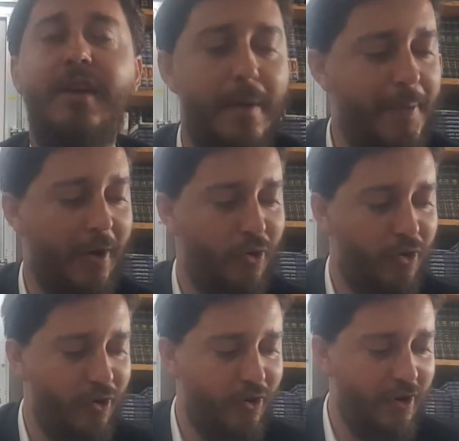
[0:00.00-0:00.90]
la
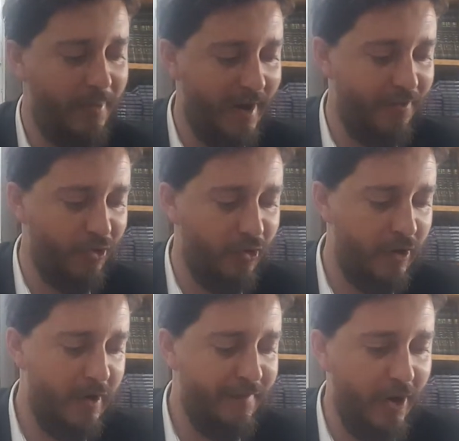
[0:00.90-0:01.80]
parole.
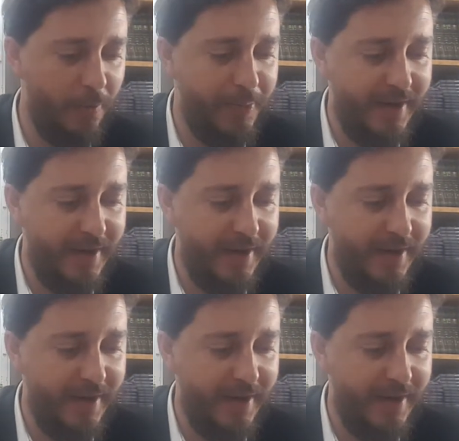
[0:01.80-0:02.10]
Bravo. Velo